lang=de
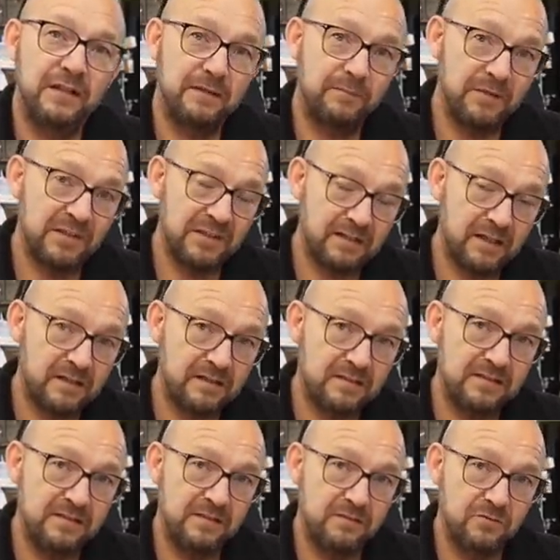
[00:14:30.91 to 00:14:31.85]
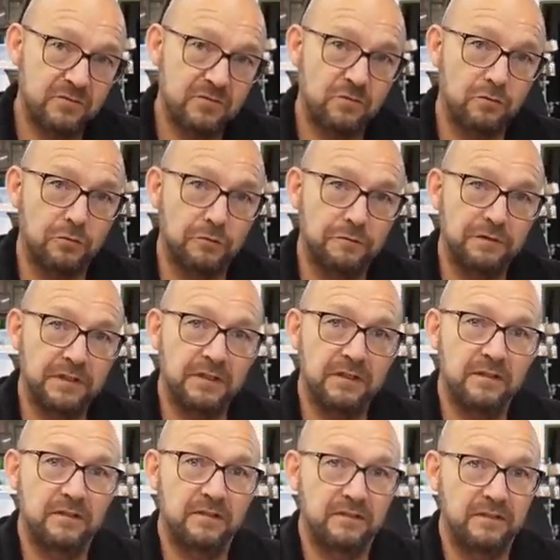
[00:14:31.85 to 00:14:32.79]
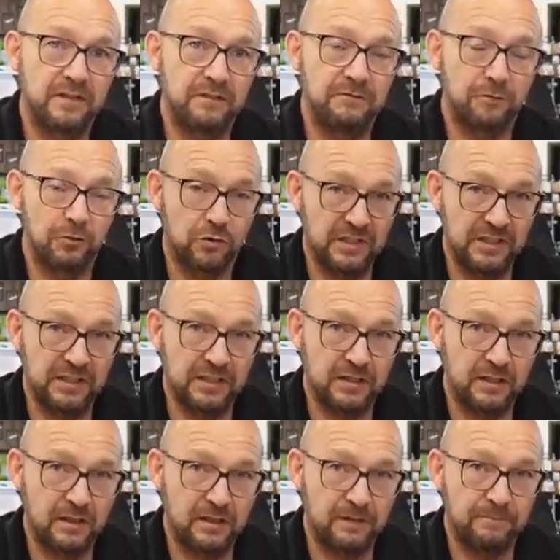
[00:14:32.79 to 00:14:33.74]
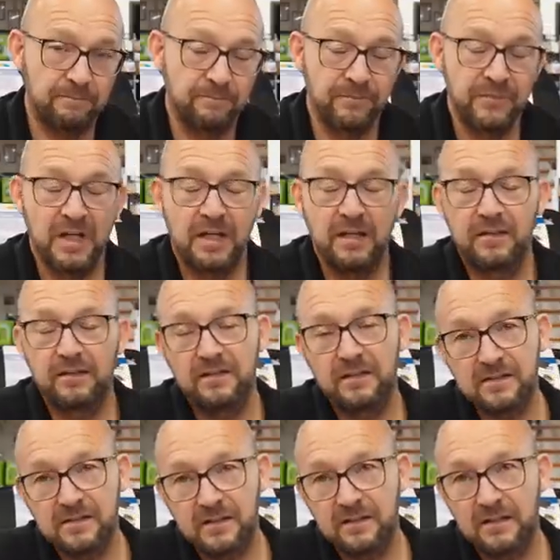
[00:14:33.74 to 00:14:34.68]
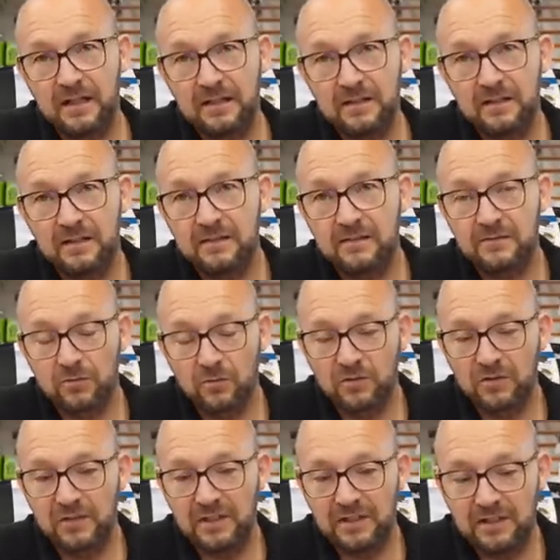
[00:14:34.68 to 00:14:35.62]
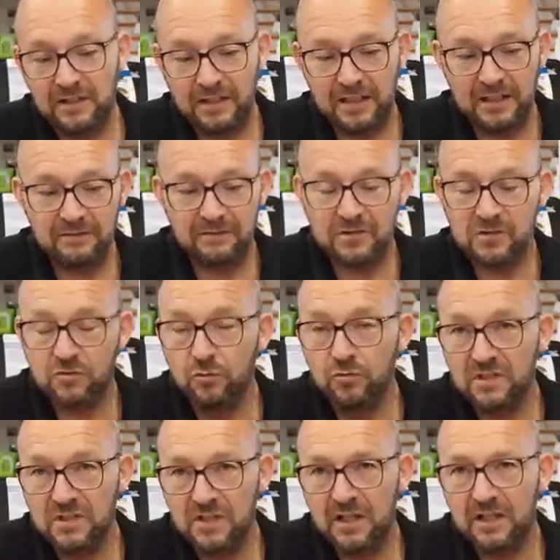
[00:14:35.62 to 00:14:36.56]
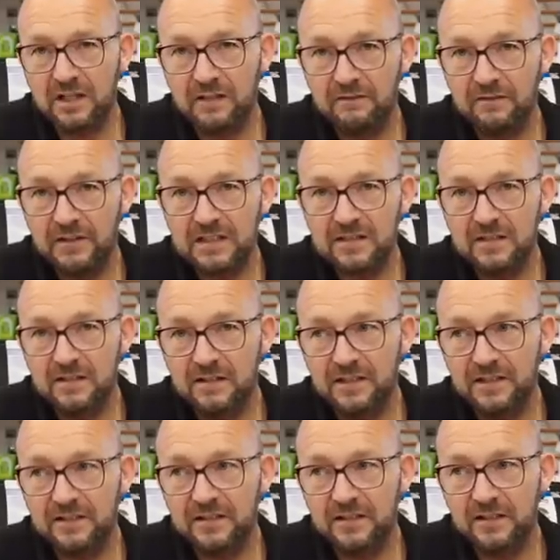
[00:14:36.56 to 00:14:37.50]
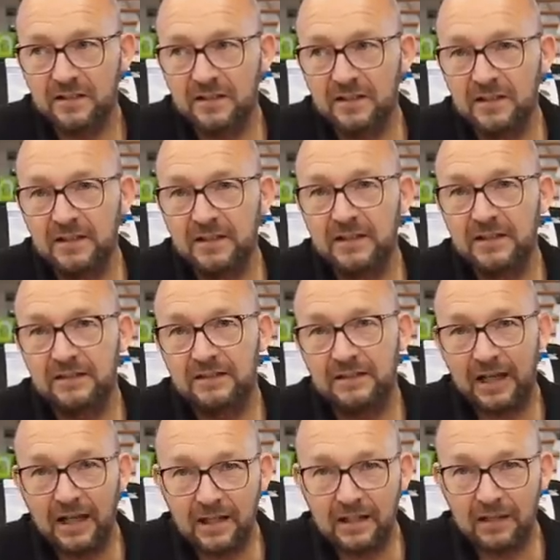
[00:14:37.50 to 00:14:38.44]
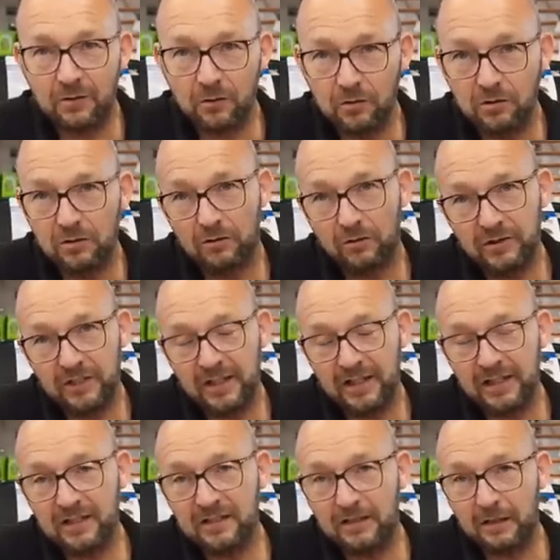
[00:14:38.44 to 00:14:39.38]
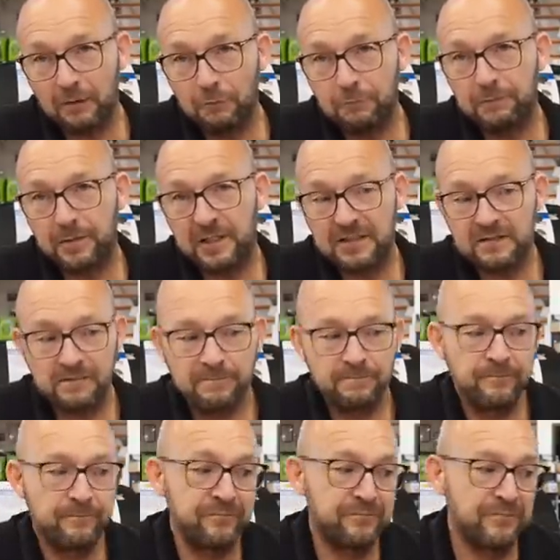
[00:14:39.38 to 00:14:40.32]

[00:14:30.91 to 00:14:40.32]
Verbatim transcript: Imitat-Sinuskurve nicht wirklich klar. Das sind dann so die etwas günstigeren Wechselrichter, da auch Leute echt aufpassen,